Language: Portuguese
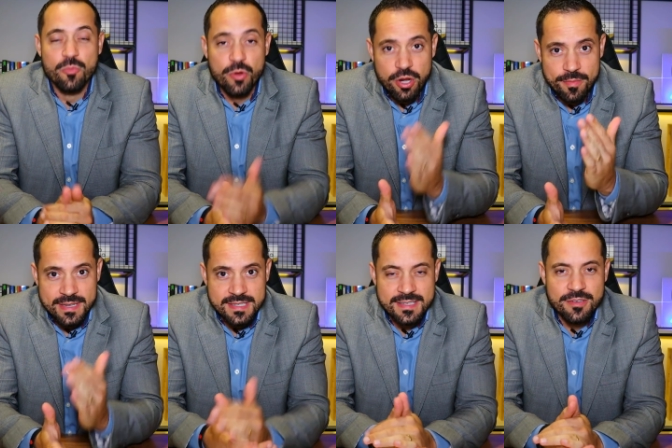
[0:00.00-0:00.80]
Murilo
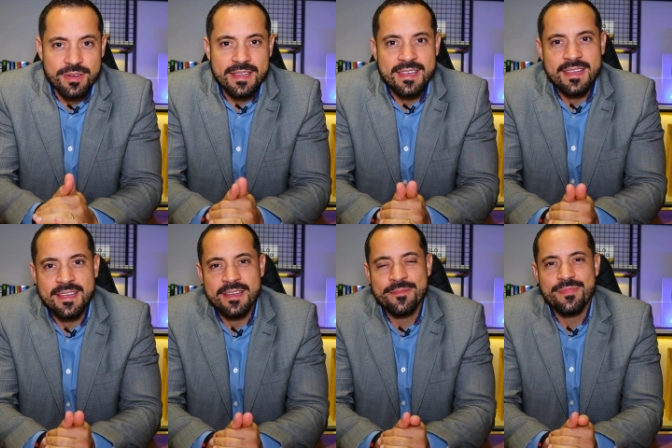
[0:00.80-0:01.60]
Manzano
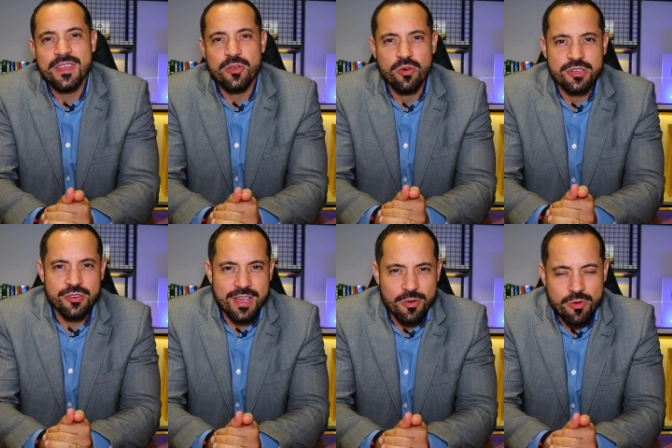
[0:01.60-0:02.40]
aqui e hoje
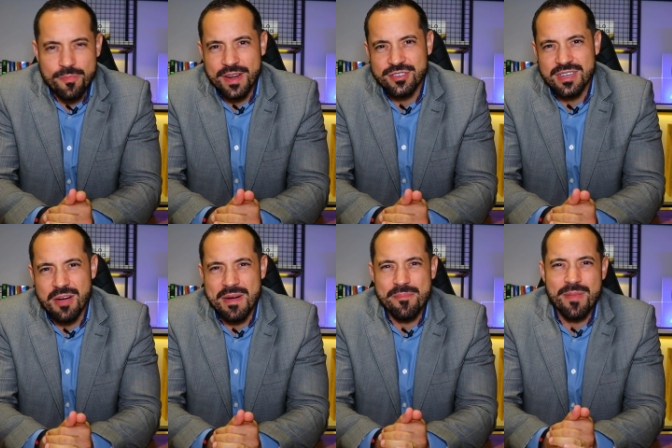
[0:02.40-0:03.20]
eu quero compartilhar
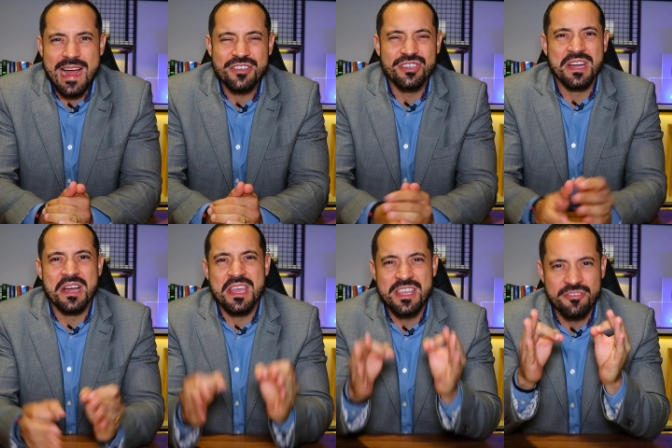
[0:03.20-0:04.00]
uma prática
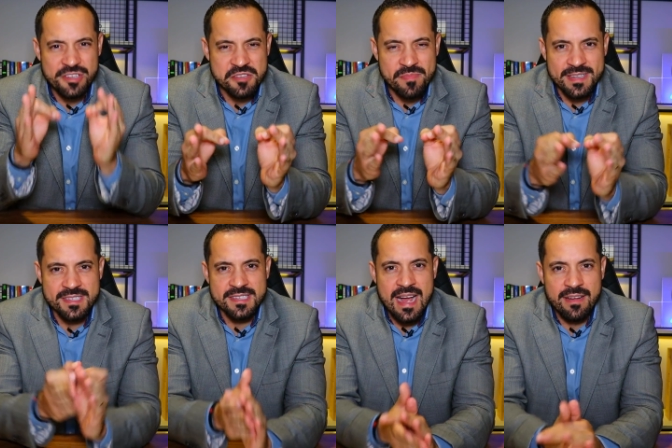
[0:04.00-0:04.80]

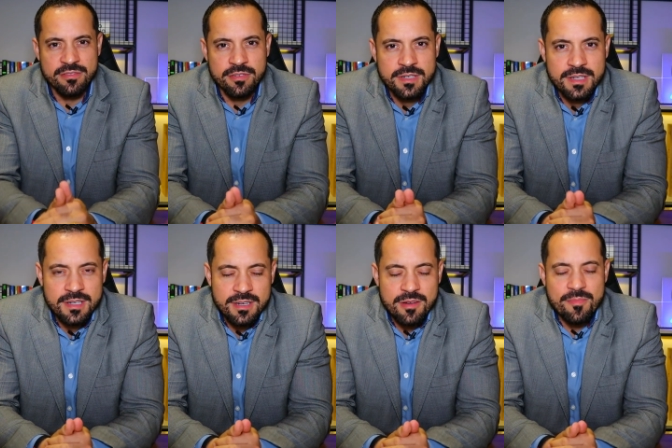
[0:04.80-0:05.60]
indispensável
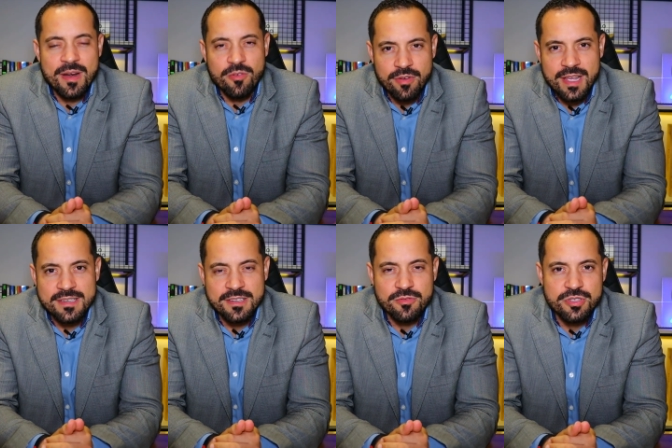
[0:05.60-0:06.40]
para qualquer
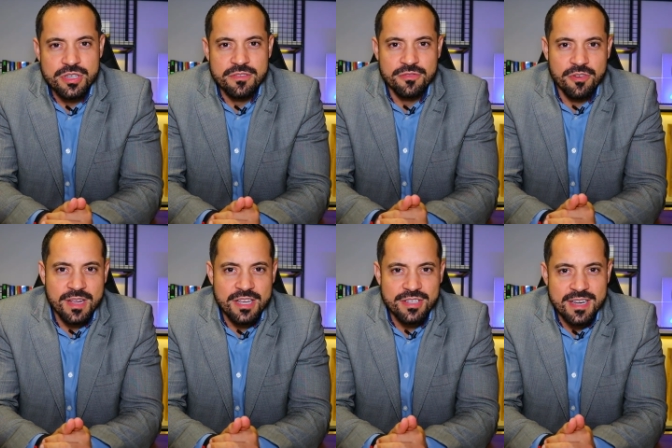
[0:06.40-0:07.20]
executivo,
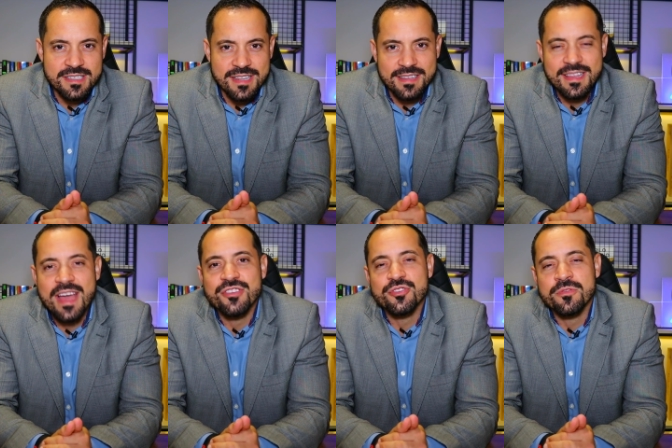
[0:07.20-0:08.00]
qualquer gerente
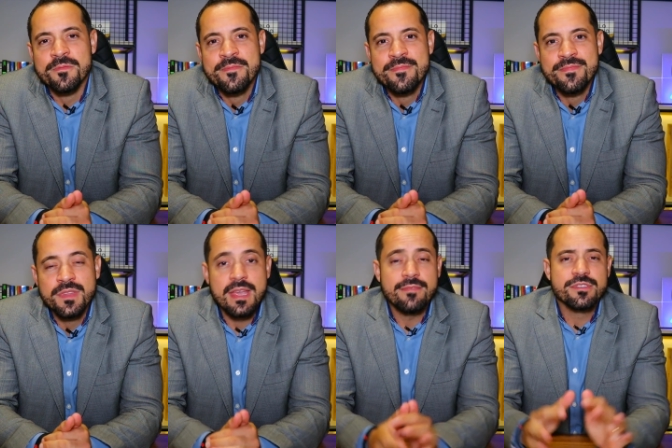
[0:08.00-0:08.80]
estratégico,
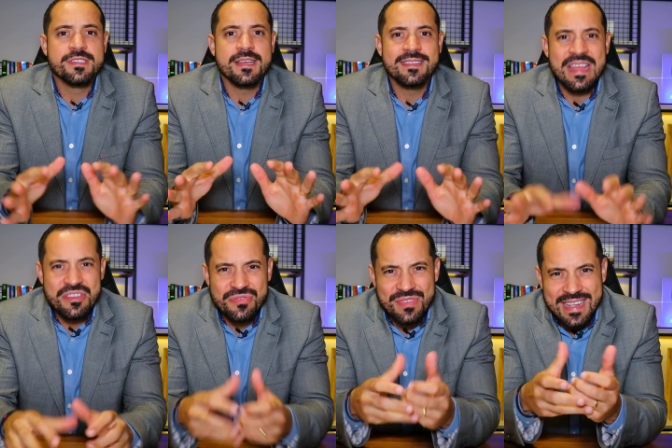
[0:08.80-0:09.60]
que é você
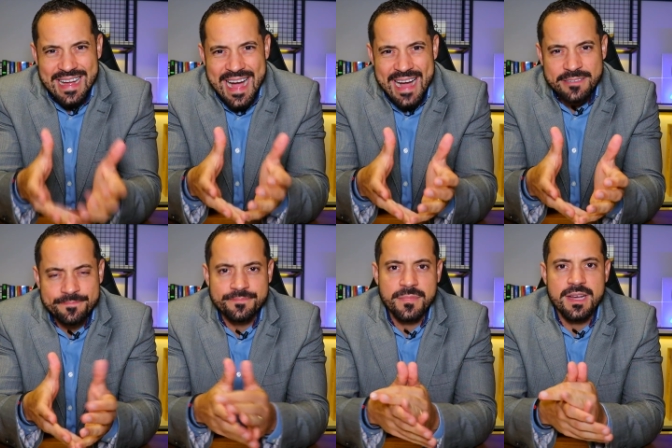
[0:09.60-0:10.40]

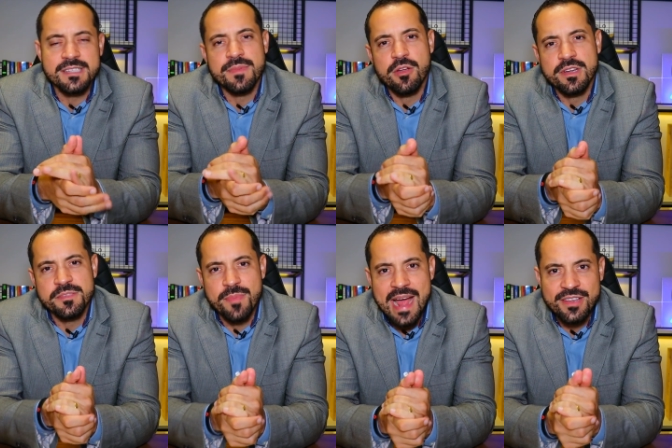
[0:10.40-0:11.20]
identificar as
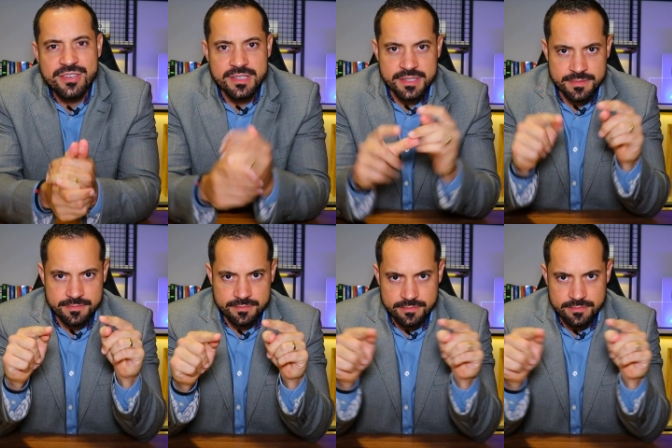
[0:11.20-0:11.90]
melhores práticas